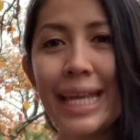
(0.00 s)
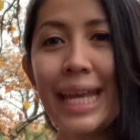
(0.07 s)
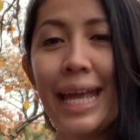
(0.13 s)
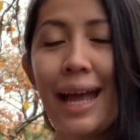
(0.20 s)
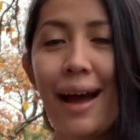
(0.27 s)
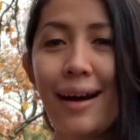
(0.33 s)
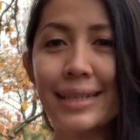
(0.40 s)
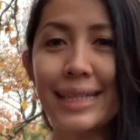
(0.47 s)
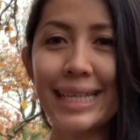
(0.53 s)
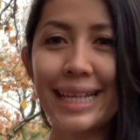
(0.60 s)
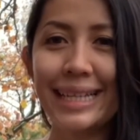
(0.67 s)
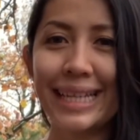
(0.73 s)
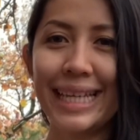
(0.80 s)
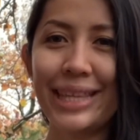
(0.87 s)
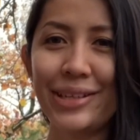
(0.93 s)
Oke kalau
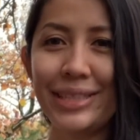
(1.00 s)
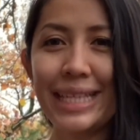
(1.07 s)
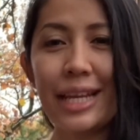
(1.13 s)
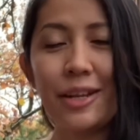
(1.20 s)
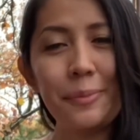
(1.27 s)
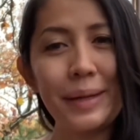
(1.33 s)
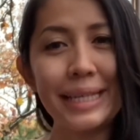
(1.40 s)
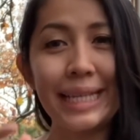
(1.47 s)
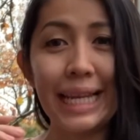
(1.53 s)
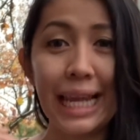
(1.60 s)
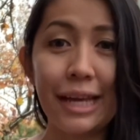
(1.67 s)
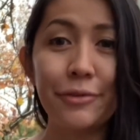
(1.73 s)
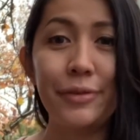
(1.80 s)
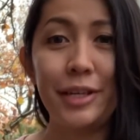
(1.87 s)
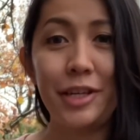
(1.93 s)
gitu jangan lupa di
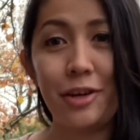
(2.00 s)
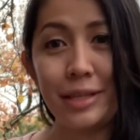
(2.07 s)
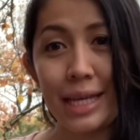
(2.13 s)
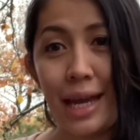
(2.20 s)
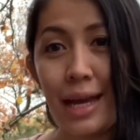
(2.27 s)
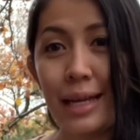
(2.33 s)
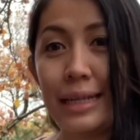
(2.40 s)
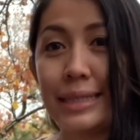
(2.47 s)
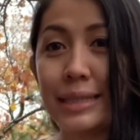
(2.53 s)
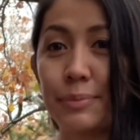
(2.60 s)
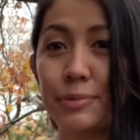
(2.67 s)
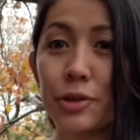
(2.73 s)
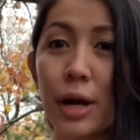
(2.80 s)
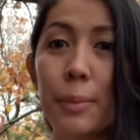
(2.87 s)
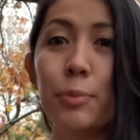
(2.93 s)
like videonya, di
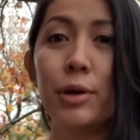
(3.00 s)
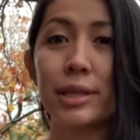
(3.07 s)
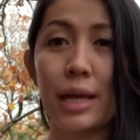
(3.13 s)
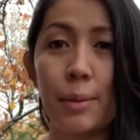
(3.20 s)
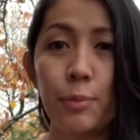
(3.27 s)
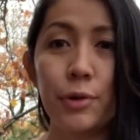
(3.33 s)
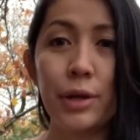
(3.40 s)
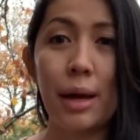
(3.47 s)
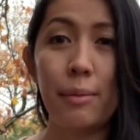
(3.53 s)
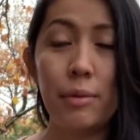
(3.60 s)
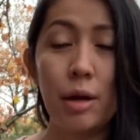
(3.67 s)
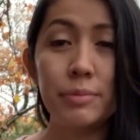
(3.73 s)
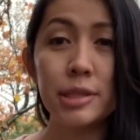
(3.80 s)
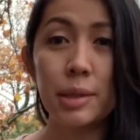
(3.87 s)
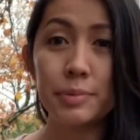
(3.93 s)
subscribe buat kamu yang
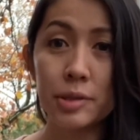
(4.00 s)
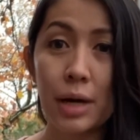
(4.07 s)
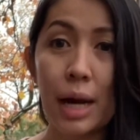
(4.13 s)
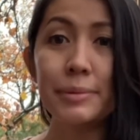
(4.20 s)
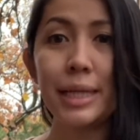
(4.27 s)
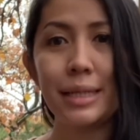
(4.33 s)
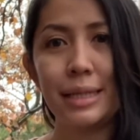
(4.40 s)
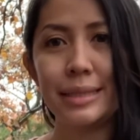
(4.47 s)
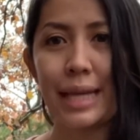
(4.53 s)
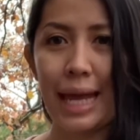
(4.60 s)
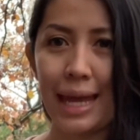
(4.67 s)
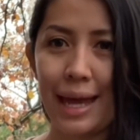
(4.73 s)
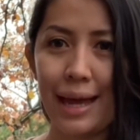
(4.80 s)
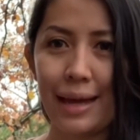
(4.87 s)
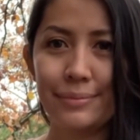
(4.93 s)
belum subscribe channel
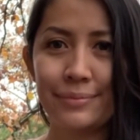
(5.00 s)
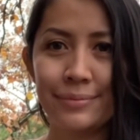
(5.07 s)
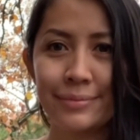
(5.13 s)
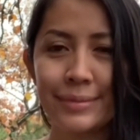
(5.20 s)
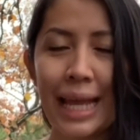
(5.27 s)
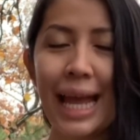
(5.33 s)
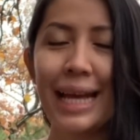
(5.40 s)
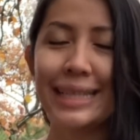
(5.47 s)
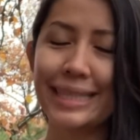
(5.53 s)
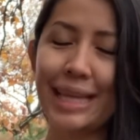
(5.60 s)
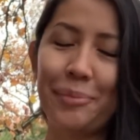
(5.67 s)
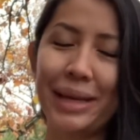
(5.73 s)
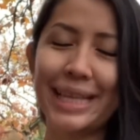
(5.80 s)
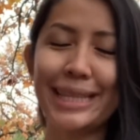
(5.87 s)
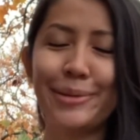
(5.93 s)
saya. Sampai ketemu